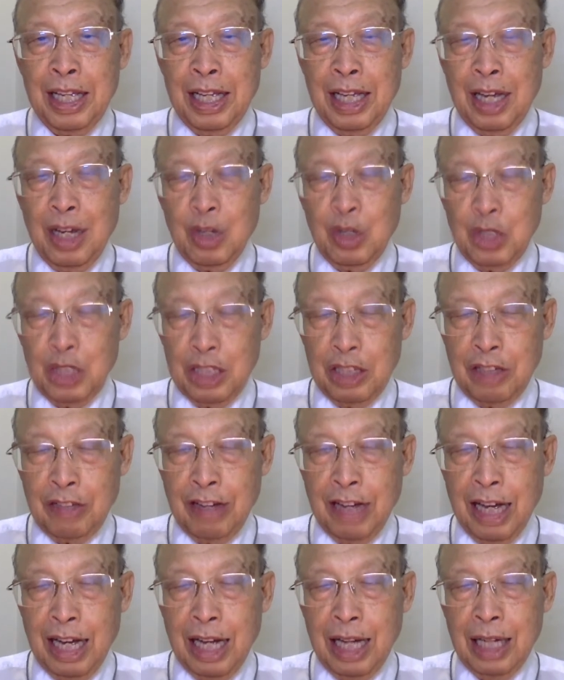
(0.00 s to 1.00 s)
เขาเสือว่า
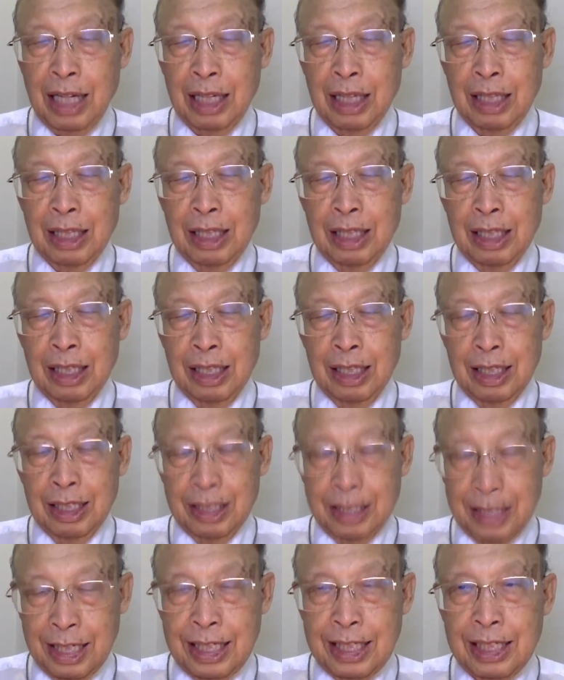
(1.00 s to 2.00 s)

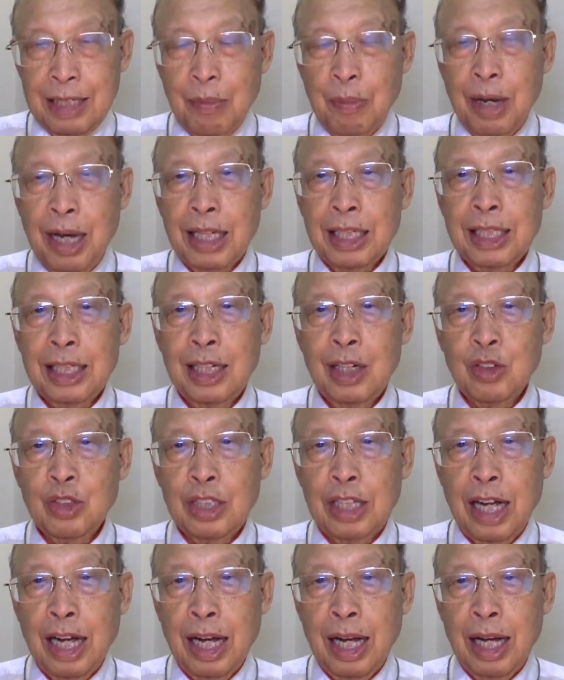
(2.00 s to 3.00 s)
สิ่งสำคัญที่เขาจะ